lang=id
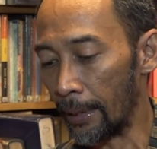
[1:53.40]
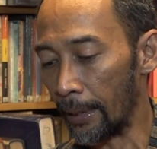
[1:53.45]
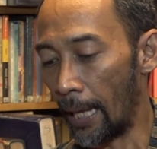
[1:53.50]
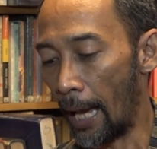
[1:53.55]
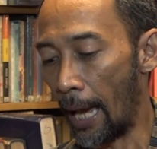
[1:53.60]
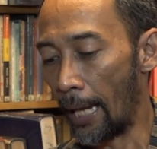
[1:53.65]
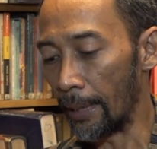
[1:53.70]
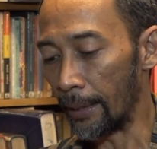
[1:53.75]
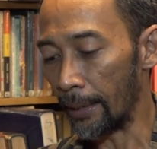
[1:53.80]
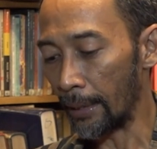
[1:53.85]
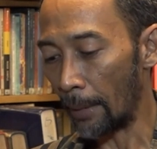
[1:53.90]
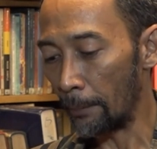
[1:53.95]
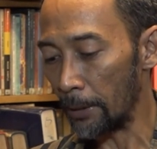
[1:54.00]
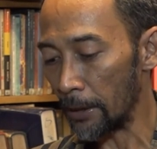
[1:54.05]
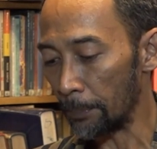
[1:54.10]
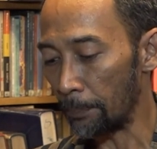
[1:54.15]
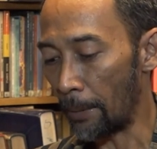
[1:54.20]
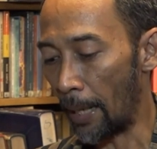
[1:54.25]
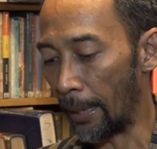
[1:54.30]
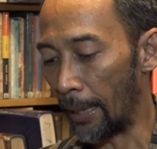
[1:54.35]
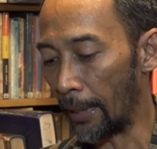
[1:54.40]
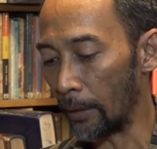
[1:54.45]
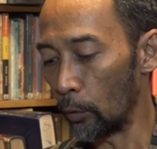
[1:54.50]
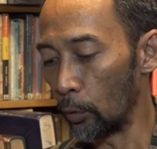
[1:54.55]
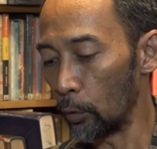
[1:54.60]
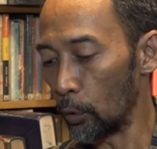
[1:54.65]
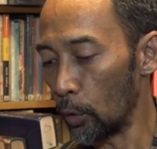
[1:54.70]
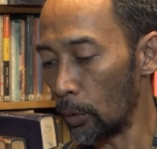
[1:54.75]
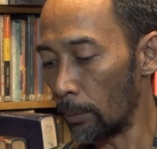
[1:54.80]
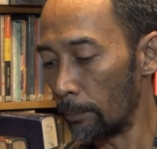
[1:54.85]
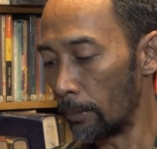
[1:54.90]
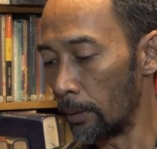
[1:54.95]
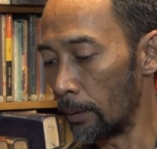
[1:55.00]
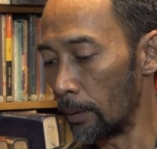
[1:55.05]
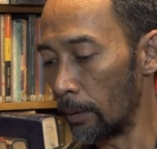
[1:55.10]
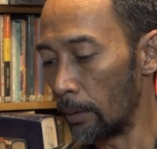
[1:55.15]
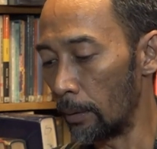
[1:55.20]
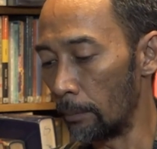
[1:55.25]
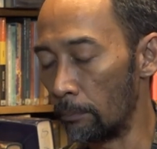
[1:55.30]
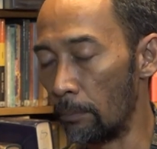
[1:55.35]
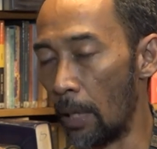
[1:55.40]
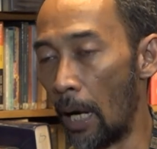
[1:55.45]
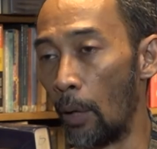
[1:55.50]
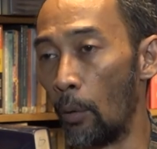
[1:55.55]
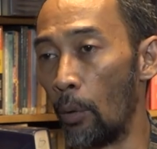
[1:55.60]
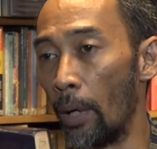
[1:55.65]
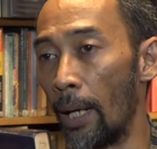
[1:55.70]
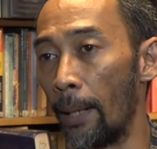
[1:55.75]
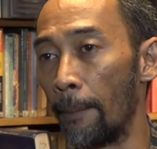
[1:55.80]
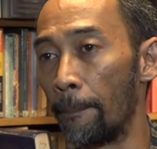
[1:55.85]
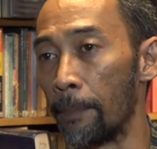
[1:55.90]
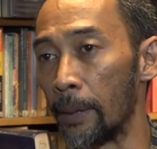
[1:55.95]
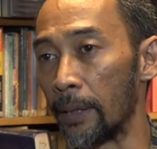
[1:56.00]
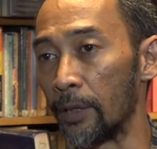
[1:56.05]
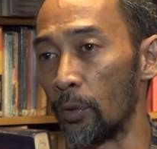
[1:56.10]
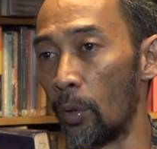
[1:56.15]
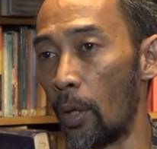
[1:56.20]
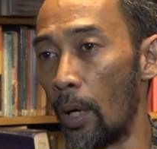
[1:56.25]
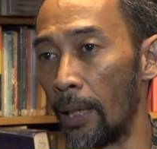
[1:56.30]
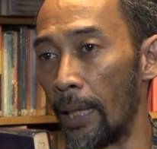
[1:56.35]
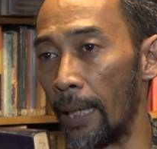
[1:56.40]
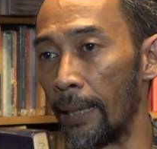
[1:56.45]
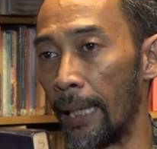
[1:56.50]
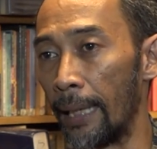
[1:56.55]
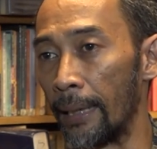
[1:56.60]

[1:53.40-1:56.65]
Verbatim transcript: akhirnya kami sepakat untuk membawa persoalan